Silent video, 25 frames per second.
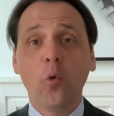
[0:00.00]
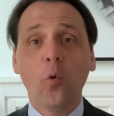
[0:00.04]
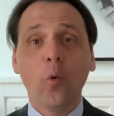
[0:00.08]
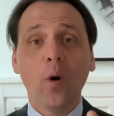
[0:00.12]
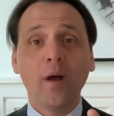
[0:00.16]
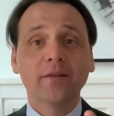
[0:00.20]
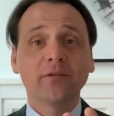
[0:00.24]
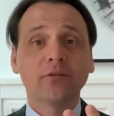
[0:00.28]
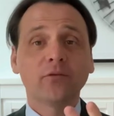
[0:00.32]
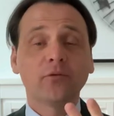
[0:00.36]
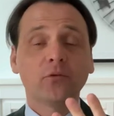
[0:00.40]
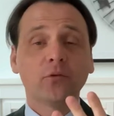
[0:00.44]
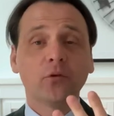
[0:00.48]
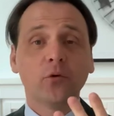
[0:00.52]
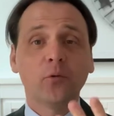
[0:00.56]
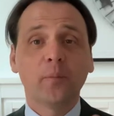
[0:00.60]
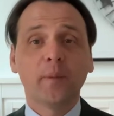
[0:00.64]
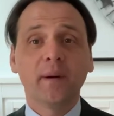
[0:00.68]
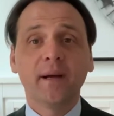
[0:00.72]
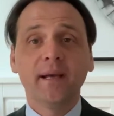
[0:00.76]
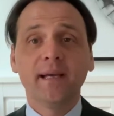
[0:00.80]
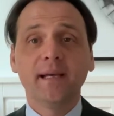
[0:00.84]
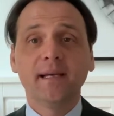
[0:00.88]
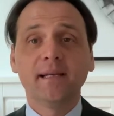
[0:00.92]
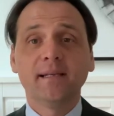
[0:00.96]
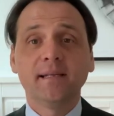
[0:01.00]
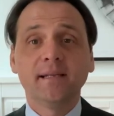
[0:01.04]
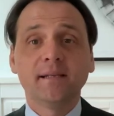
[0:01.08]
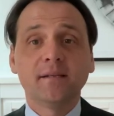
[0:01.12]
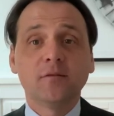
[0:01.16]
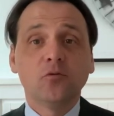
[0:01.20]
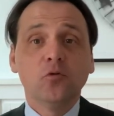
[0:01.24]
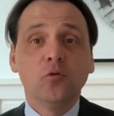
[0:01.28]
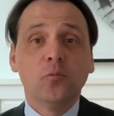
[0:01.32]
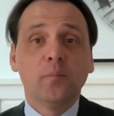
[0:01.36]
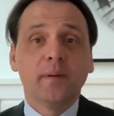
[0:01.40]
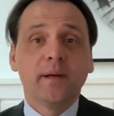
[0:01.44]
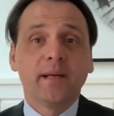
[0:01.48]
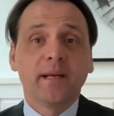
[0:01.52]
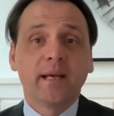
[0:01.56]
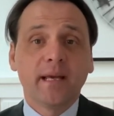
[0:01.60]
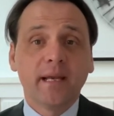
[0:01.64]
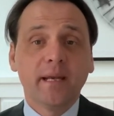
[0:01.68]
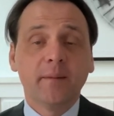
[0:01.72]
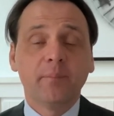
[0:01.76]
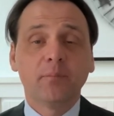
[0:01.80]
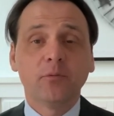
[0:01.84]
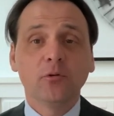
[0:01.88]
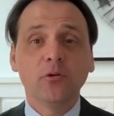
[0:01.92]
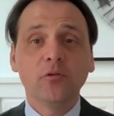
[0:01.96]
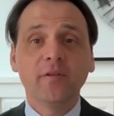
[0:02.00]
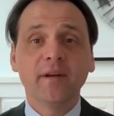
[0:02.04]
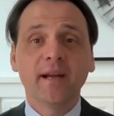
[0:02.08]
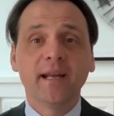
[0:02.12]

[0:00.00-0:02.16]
quattro paesi super crypto